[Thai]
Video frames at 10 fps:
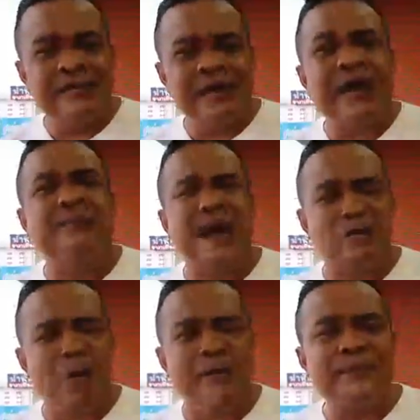นะครับ
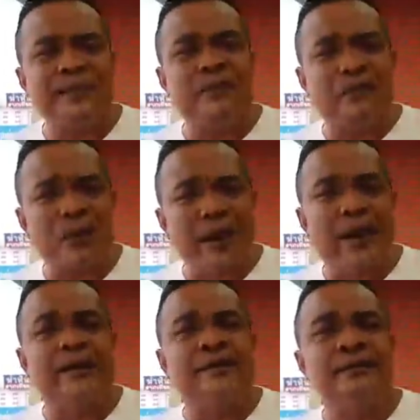ทำความดีด้วยตัวเอ
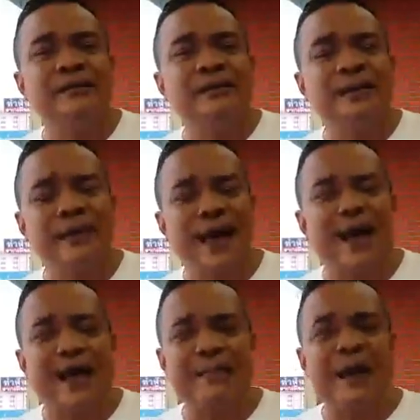ง แก้
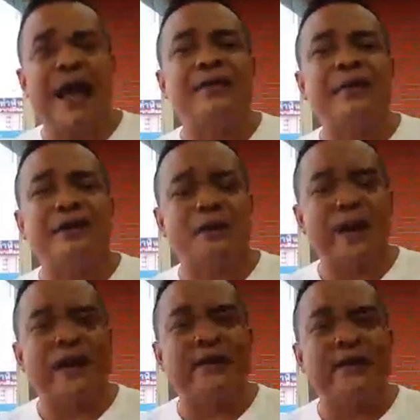ไขปัญหาด้วยตัว
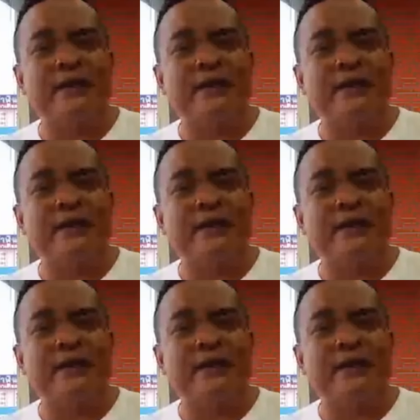เอง